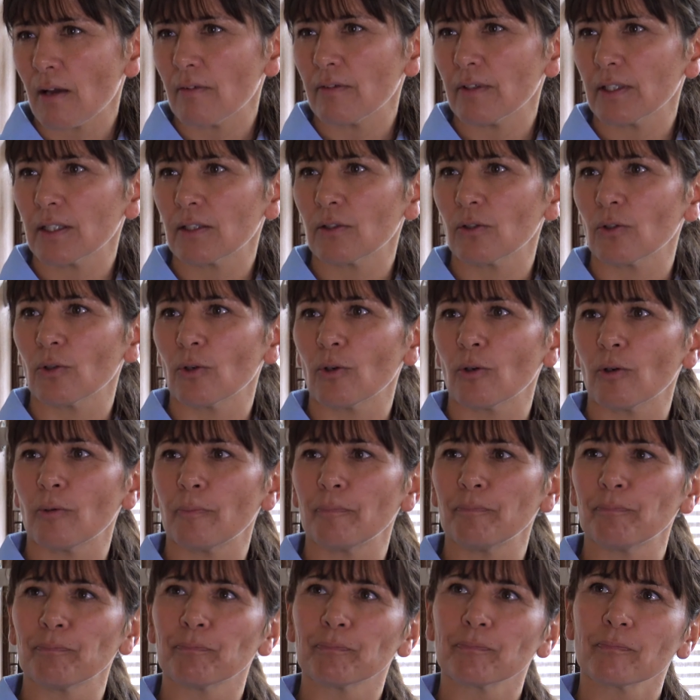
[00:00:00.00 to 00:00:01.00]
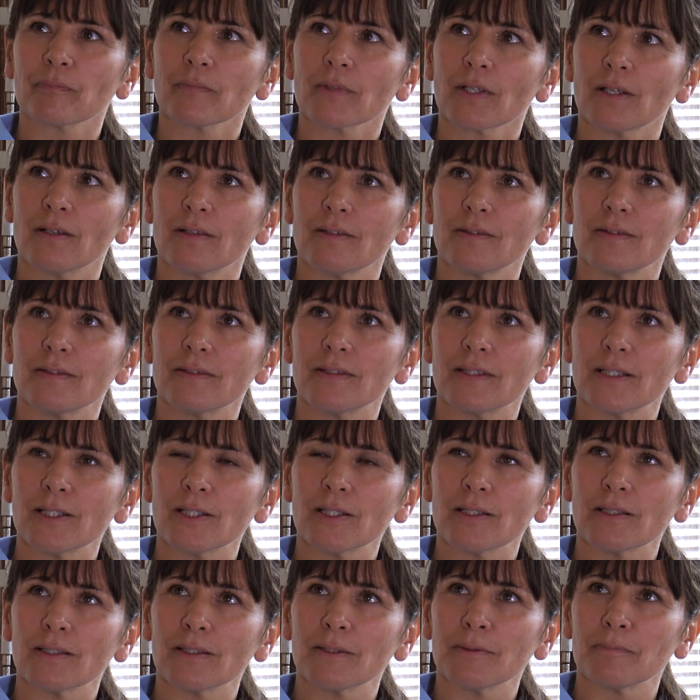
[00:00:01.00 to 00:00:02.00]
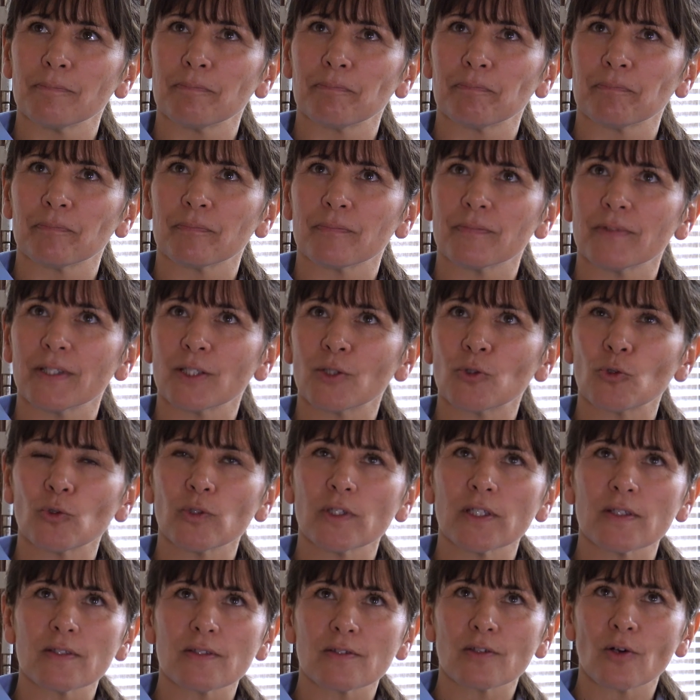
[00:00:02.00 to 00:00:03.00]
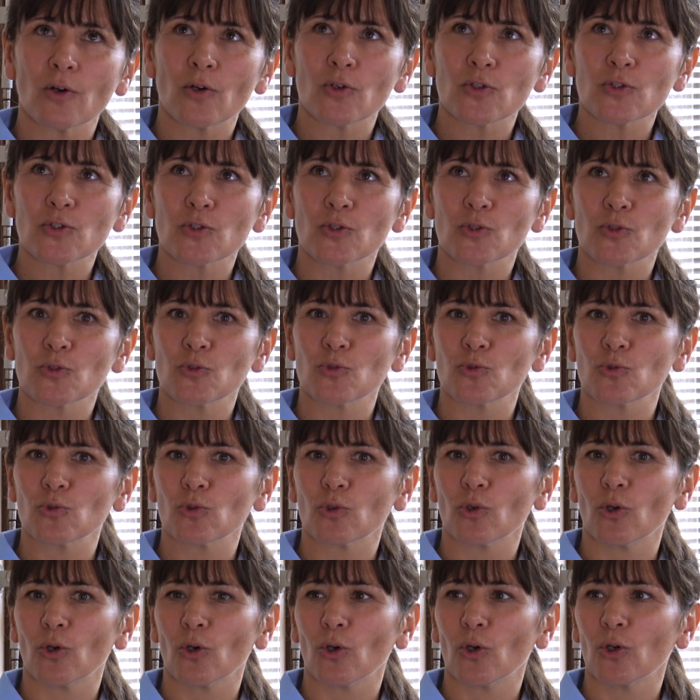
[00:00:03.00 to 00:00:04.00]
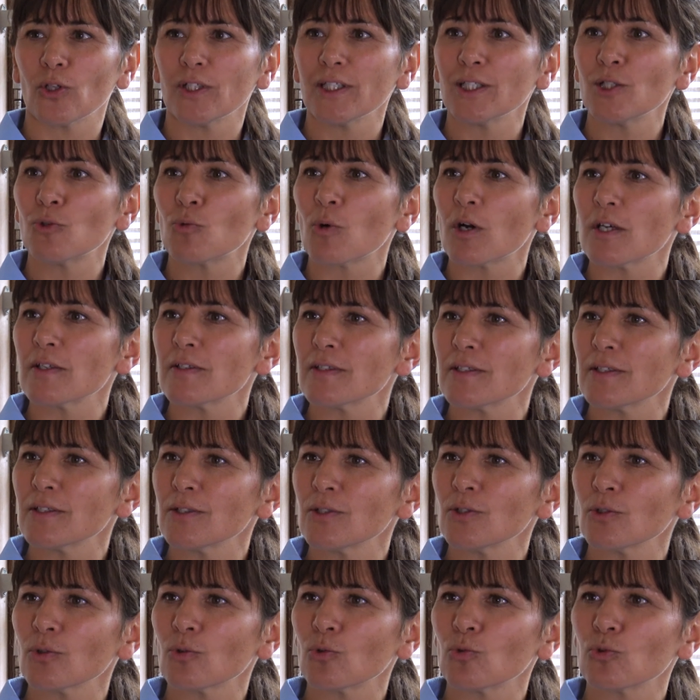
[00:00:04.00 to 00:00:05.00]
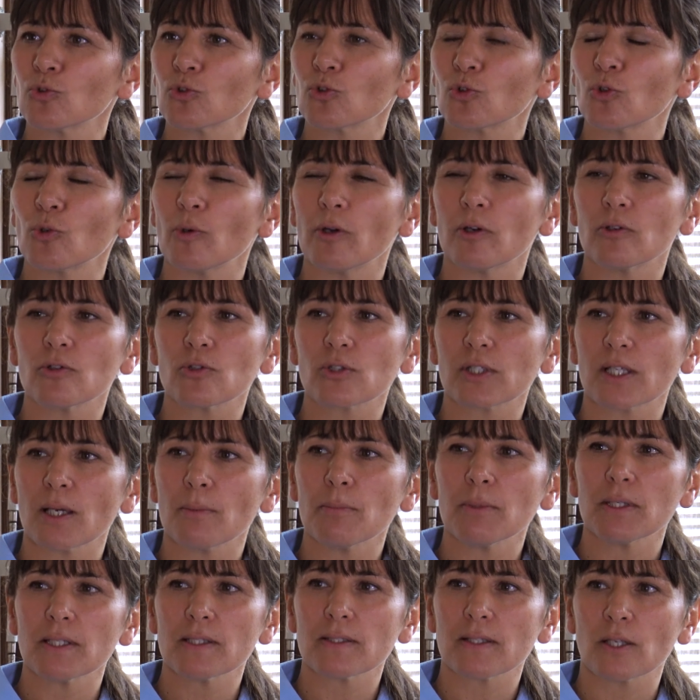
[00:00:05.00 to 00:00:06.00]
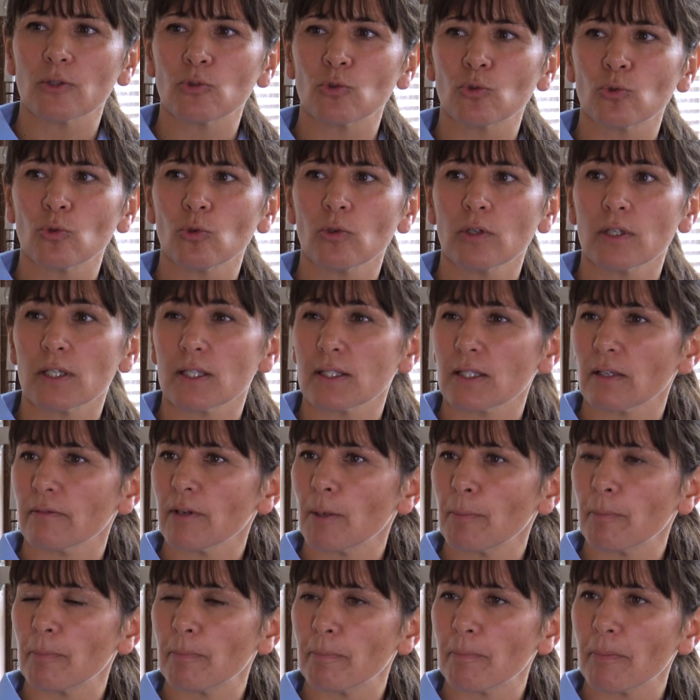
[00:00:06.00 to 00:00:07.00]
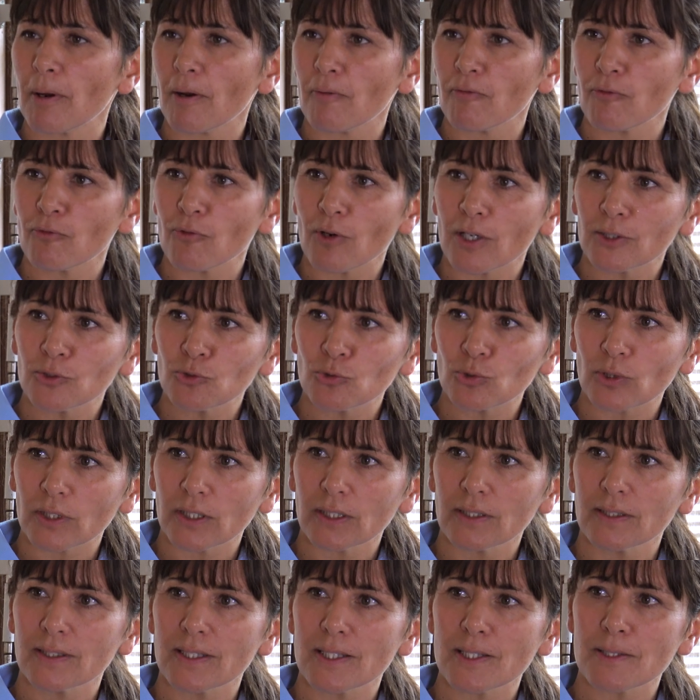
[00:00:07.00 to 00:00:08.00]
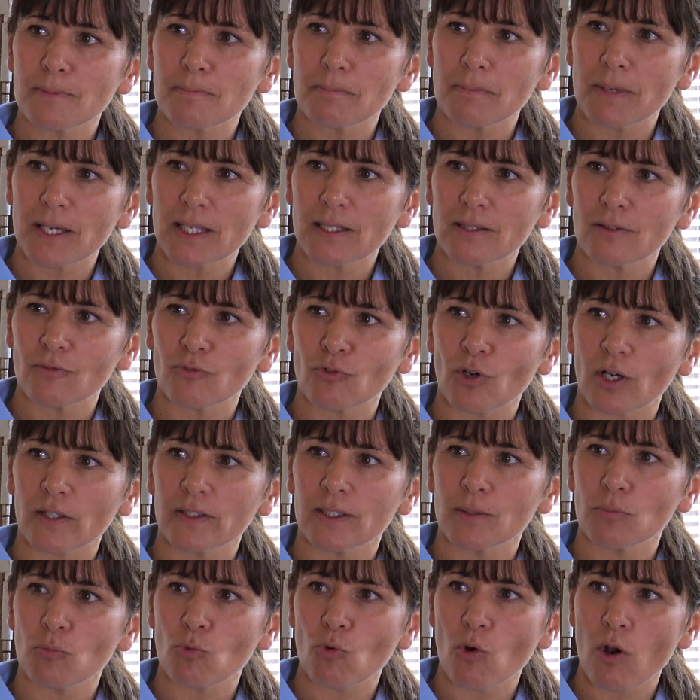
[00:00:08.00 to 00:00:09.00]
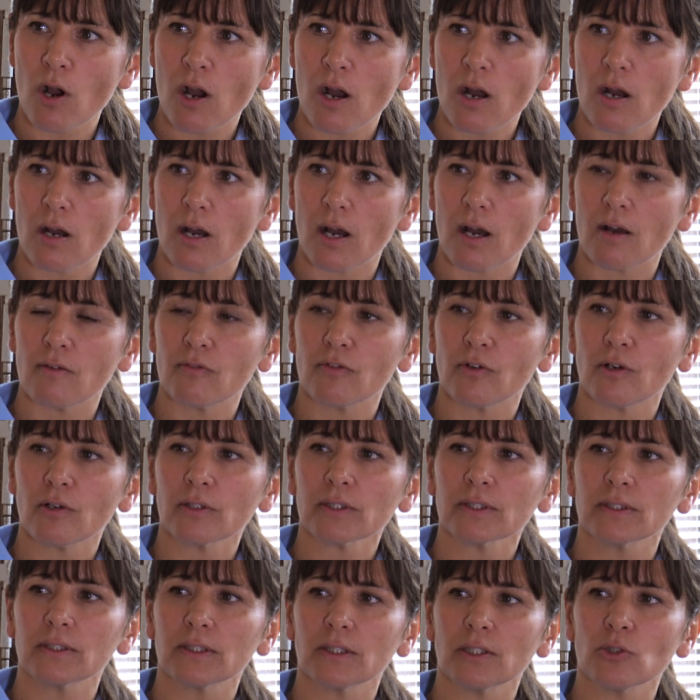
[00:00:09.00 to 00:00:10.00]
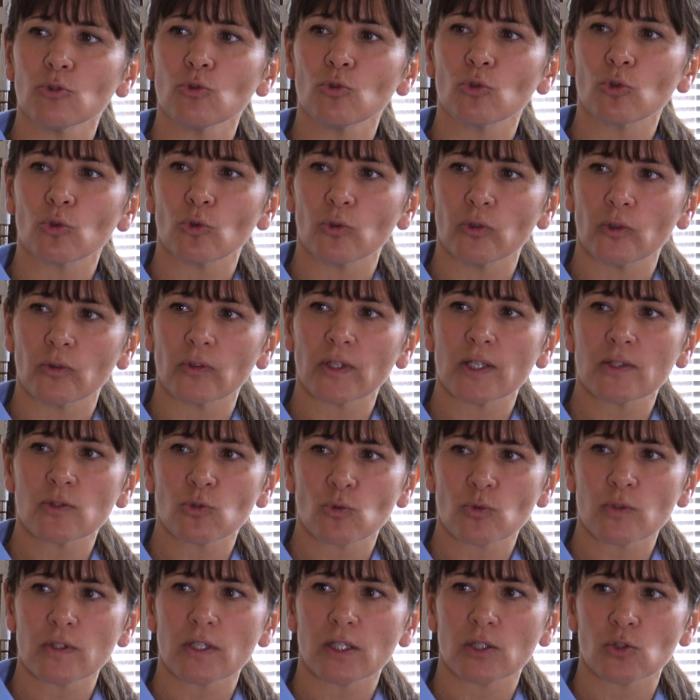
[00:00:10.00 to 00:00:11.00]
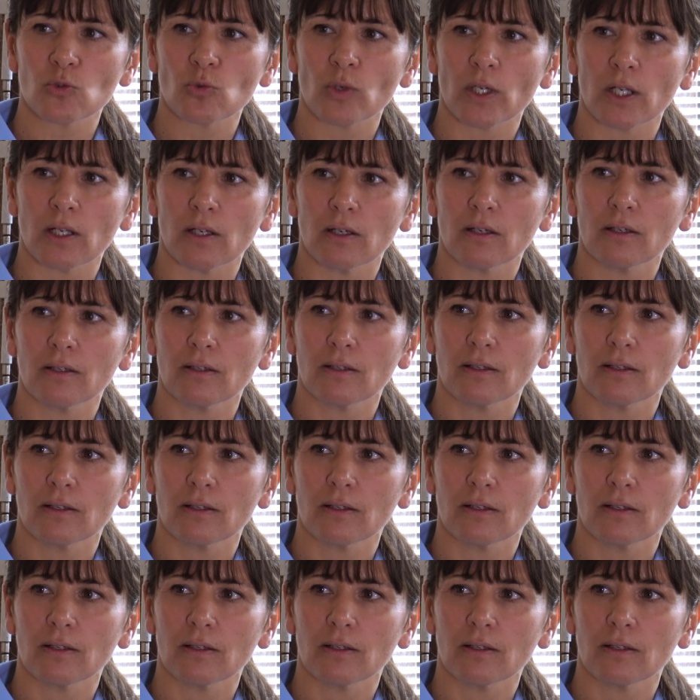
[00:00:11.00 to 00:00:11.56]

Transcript: avec euh, des, connaissances sur euh, les loisirs ou ce qu'aiment ce les ados. Et ça va parfois durer des semaines, voire des mois, avant qu'il y ait une connotation sexuelle.